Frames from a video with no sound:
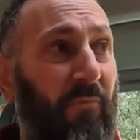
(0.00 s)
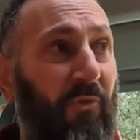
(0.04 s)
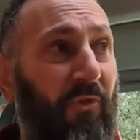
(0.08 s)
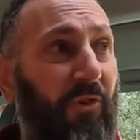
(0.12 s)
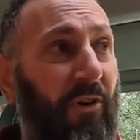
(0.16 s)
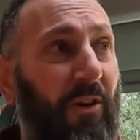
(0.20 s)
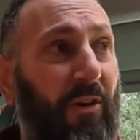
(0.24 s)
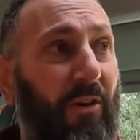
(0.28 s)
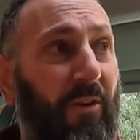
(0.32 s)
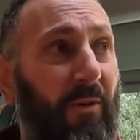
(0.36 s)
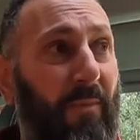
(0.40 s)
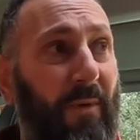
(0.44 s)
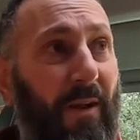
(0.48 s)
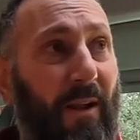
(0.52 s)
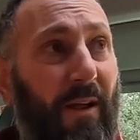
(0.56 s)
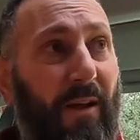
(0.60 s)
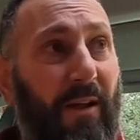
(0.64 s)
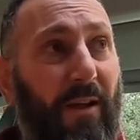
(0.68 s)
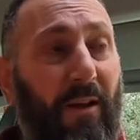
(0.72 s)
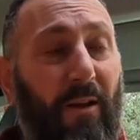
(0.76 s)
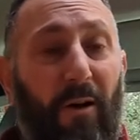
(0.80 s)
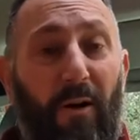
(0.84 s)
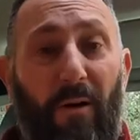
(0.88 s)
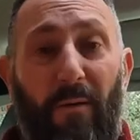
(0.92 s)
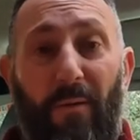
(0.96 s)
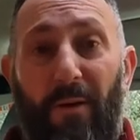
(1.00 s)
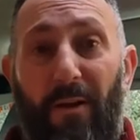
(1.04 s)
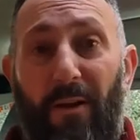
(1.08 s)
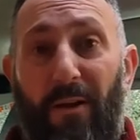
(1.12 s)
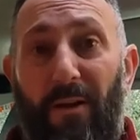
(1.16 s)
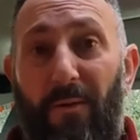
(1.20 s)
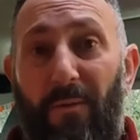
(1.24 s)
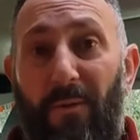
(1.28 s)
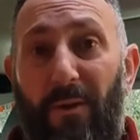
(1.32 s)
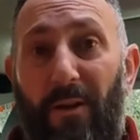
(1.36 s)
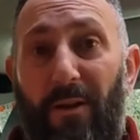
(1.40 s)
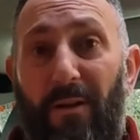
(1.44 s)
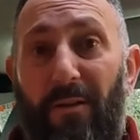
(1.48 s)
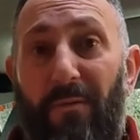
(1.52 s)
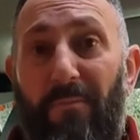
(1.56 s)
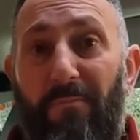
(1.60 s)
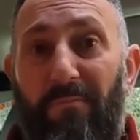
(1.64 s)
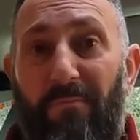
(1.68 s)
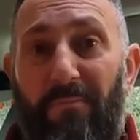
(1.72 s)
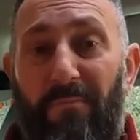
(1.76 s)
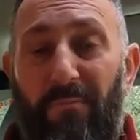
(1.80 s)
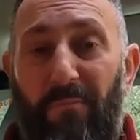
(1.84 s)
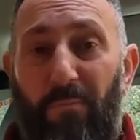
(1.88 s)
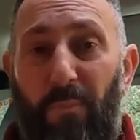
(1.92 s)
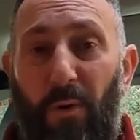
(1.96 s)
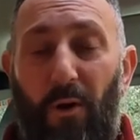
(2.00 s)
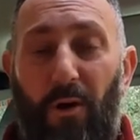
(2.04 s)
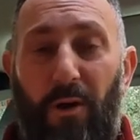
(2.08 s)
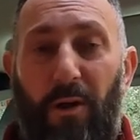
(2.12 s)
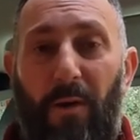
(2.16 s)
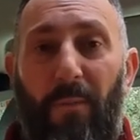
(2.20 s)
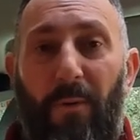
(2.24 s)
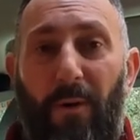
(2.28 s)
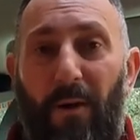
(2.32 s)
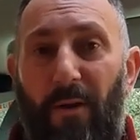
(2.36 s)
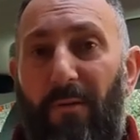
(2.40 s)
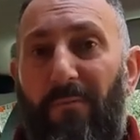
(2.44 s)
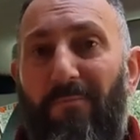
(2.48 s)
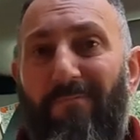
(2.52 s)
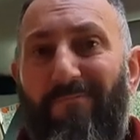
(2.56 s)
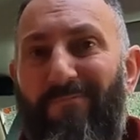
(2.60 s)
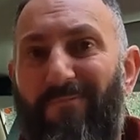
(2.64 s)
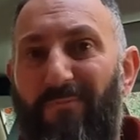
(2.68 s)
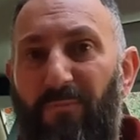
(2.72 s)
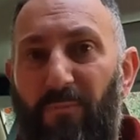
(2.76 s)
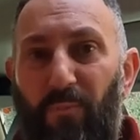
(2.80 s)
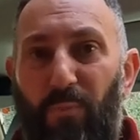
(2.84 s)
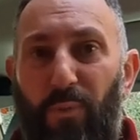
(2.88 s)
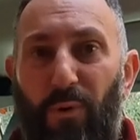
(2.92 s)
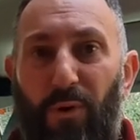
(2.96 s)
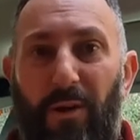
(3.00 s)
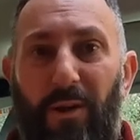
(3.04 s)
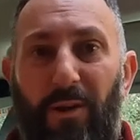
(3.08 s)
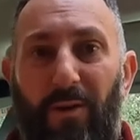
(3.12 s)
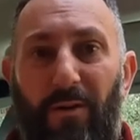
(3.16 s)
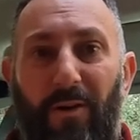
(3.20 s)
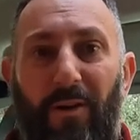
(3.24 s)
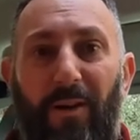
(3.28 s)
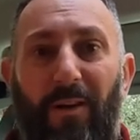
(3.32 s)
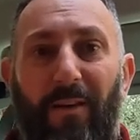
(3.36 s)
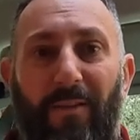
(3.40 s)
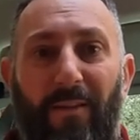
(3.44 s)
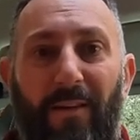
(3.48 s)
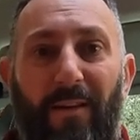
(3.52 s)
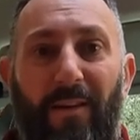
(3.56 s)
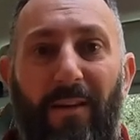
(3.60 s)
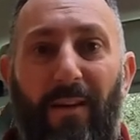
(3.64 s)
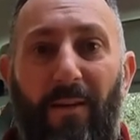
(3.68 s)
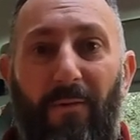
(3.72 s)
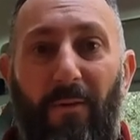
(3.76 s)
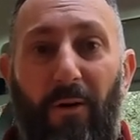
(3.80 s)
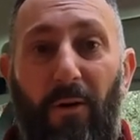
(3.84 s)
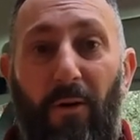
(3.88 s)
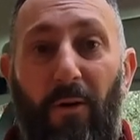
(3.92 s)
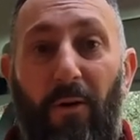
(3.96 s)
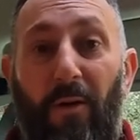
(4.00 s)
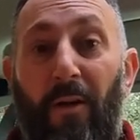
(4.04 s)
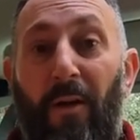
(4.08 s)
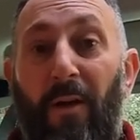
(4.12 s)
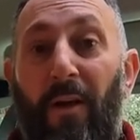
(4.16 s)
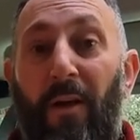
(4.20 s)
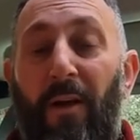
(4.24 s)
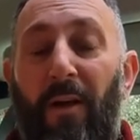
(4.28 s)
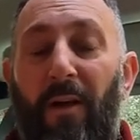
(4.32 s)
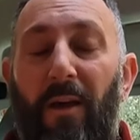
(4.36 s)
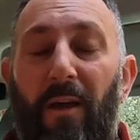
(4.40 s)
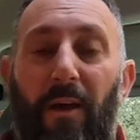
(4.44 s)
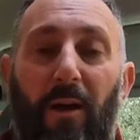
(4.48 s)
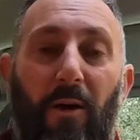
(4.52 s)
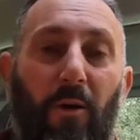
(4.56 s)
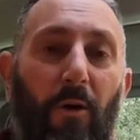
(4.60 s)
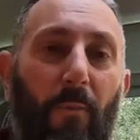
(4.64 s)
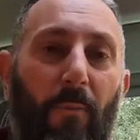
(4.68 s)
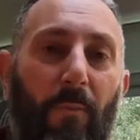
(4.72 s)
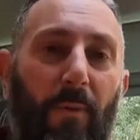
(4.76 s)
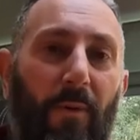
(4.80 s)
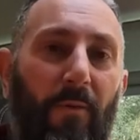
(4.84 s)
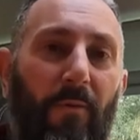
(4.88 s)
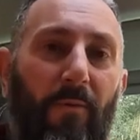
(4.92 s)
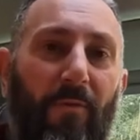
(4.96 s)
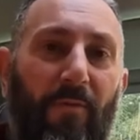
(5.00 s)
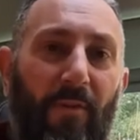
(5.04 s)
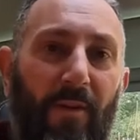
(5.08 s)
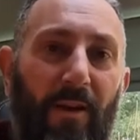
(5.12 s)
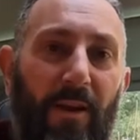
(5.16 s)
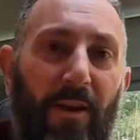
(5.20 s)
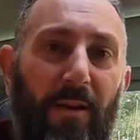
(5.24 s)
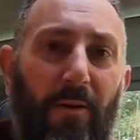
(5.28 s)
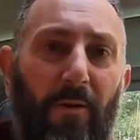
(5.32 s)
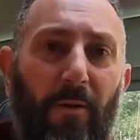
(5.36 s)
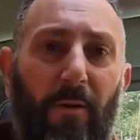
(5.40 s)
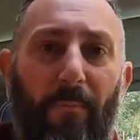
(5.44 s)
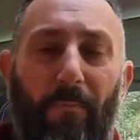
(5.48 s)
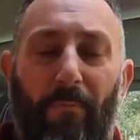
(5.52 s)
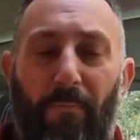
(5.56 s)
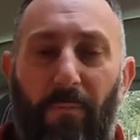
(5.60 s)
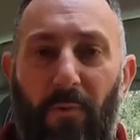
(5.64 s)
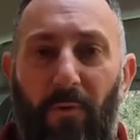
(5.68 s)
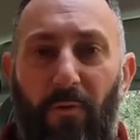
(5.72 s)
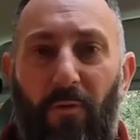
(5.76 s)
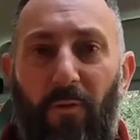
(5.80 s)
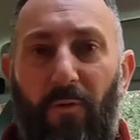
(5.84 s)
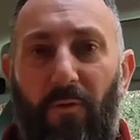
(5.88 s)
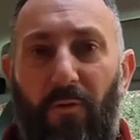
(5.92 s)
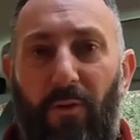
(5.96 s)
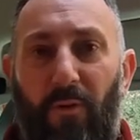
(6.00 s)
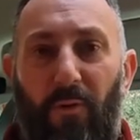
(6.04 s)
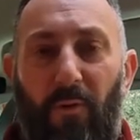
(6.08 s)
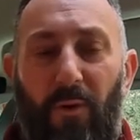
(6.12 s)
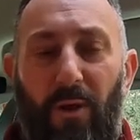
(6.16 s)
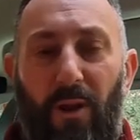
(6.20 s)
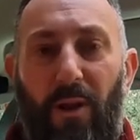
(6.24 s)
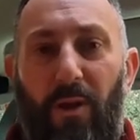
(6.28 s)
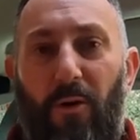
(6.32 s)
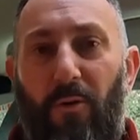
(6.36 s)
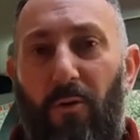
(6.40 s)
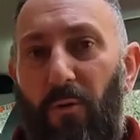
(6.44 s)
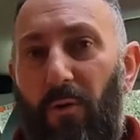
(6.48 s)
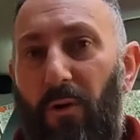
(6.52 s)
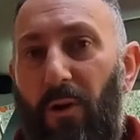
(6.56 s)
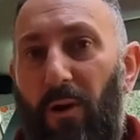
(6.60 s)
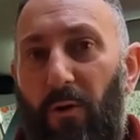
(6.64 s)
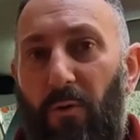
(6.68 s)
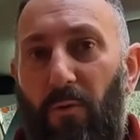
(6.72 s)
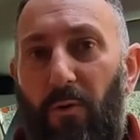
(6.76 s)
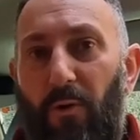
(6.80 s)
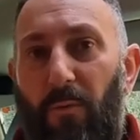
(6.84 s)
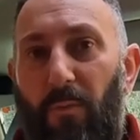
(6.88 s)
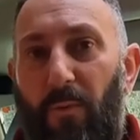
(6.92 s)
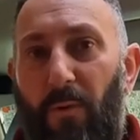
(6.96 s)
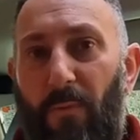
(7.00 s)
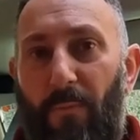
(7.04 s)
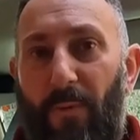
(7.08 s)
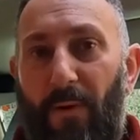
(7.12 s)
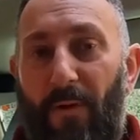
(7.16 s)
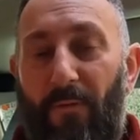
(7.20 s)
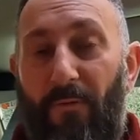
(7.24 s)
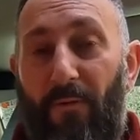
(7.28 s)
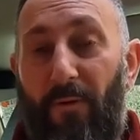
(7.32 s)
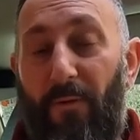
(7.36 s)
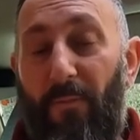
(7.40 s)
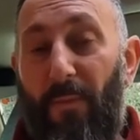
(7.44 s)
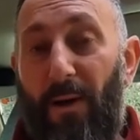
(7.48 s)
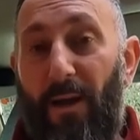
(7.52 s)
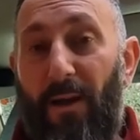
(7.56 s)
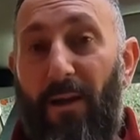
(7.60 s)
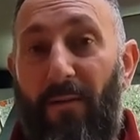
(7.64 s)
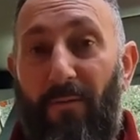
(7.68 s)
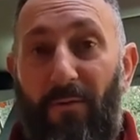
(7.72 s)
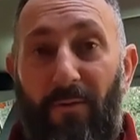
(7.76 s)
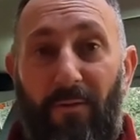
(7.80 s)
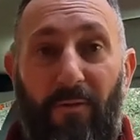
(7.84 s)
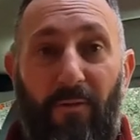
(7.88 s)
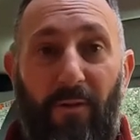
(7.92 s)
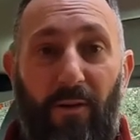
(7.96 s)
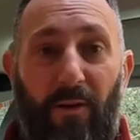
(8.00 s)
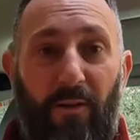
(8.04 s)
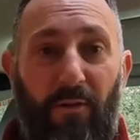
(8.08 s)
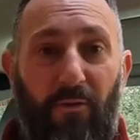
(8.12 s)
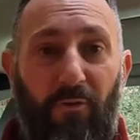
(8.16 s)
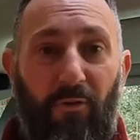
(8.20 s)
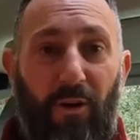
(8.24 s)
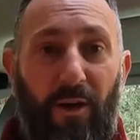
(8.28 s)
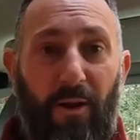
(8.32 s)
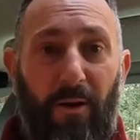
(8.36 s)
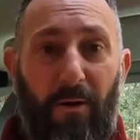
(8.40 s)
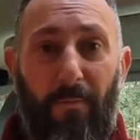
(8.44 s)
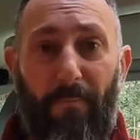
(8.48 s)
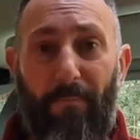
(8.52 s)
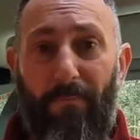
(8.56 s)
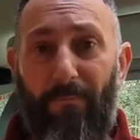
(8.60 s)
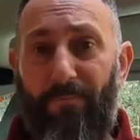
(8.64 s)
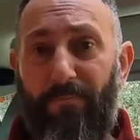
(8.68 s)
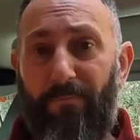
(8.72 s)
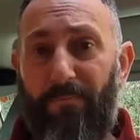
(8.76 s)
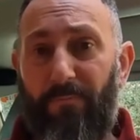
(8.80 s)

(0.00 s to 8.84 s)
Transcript: 100.000 km, quindi pochi però un pochino la sentivano e ho preferito sostituirli con alcuni più performanti visto che c'ero